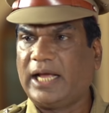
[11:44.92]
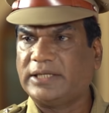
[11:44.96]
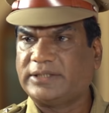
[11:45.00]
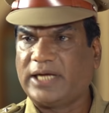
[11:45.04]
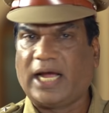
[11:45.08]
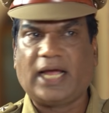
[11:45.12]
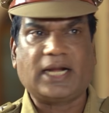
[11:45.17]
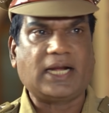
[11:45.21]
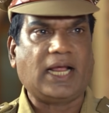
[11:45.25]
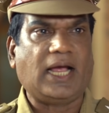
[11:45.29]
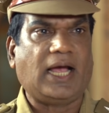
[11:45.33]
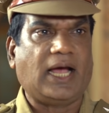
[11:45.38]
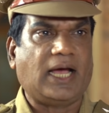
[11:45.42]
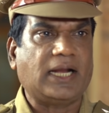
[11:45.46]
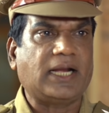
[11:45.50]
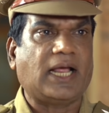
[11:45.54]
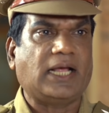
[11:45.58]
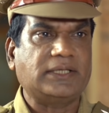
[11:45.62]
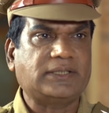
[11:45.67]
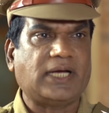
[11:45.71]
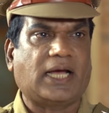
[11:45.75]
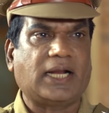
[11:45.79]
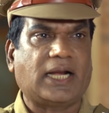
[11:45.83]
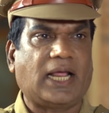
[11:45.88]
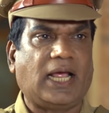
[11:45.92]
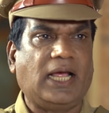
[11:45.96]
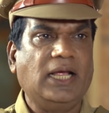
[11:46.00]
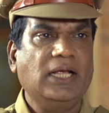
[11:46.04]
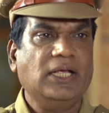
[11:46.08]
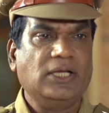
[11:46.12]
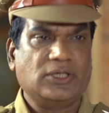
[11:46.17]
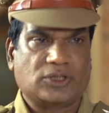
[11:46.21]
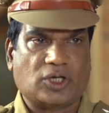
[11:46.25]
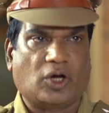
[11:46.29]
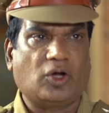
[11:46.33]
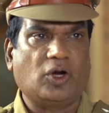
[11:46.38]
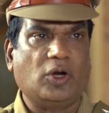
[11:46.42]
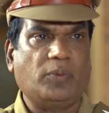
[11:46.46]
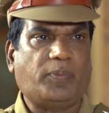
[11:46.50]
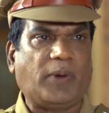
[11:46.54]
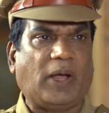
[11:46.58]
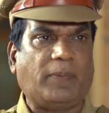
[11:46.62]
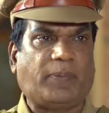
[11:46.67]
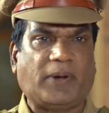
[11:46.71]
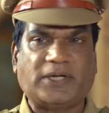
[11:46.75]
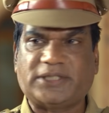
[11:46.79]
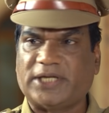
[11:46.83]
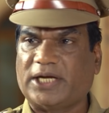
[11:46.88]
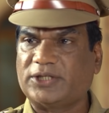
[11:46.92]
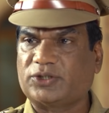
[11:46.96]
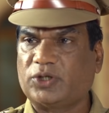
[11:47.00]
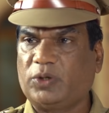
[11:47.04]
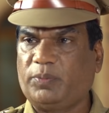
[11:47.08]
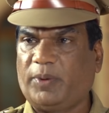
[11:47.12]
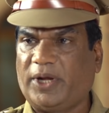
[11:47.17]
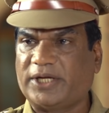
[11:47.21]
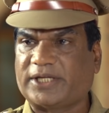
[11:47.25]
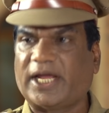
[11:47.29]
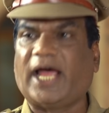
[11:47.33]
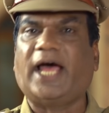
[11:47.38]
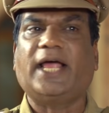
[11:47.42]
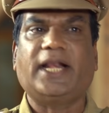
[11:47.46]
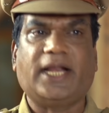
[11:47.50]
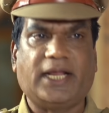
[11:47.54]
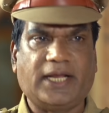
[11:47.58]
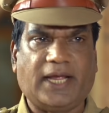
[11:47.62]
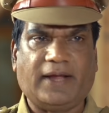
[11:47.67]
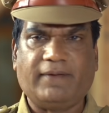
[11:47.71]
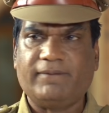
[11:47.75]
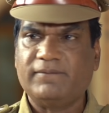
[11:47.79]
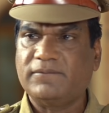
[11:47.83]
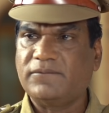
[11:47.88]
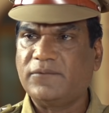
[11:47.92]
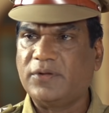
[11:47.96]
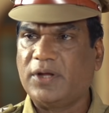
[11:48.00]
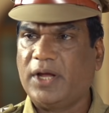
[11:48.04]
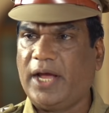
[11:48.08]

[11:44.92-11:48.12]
आरा जारा आरा जा रहा सौ रुपए पचास रुपए खा रही है